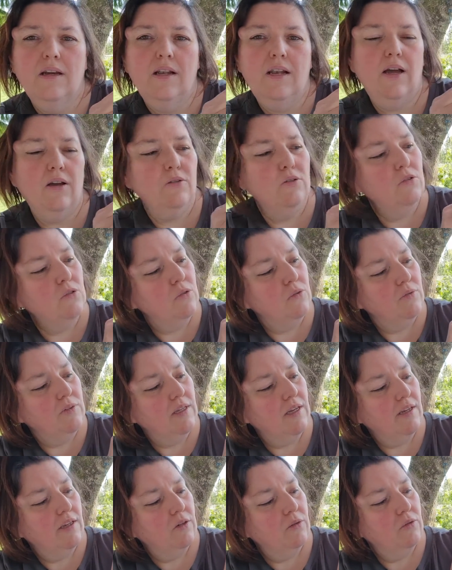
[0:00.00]
Là en dessous, vous
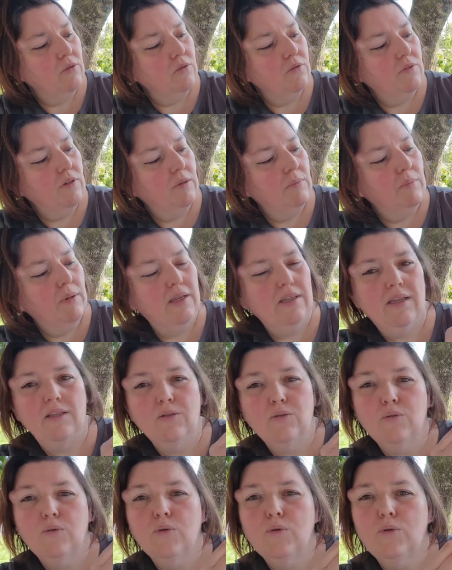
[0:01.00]
allez retrouver
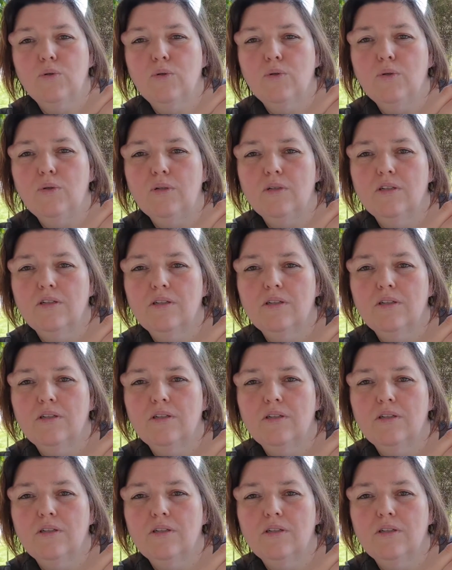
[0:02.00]
banane coco,